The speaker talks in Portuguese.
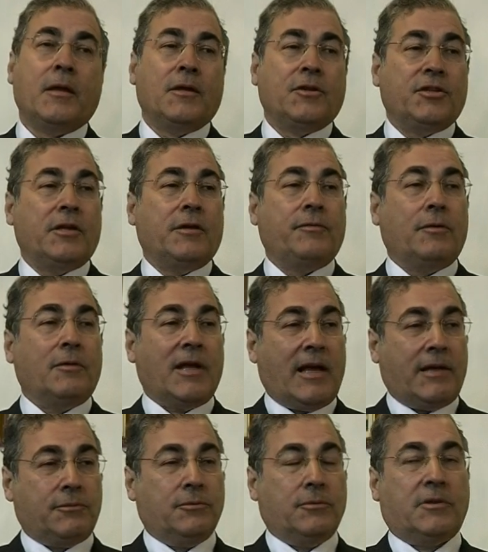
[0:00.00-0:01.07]
Esteve ao
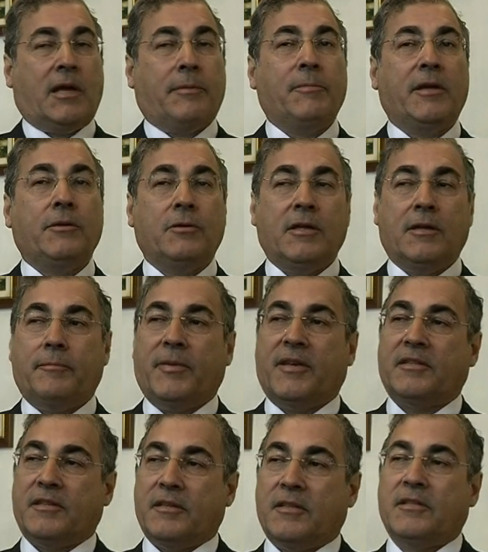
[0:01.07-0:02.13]
lado da maioria
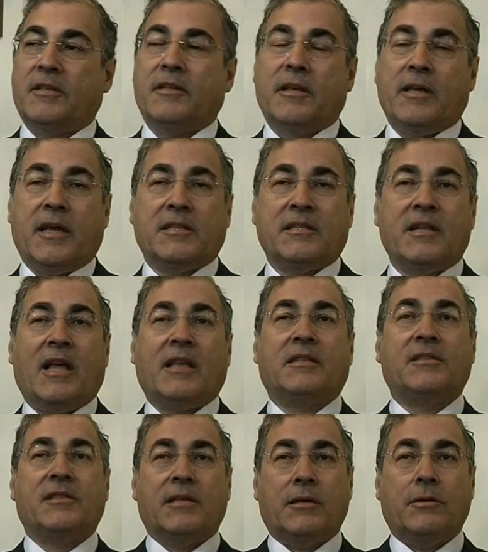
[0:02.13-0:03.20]
PSD-CDS na
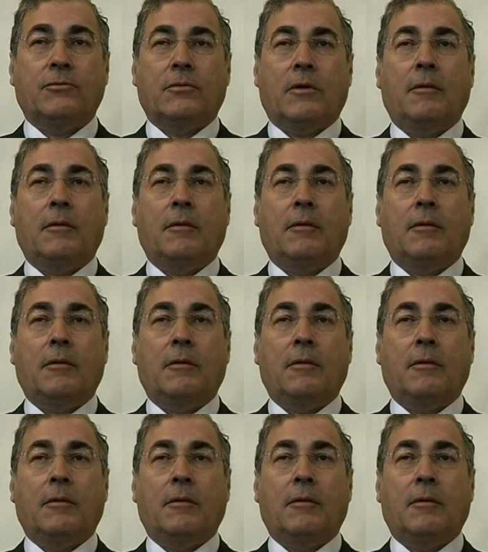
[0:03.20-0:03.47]
adesão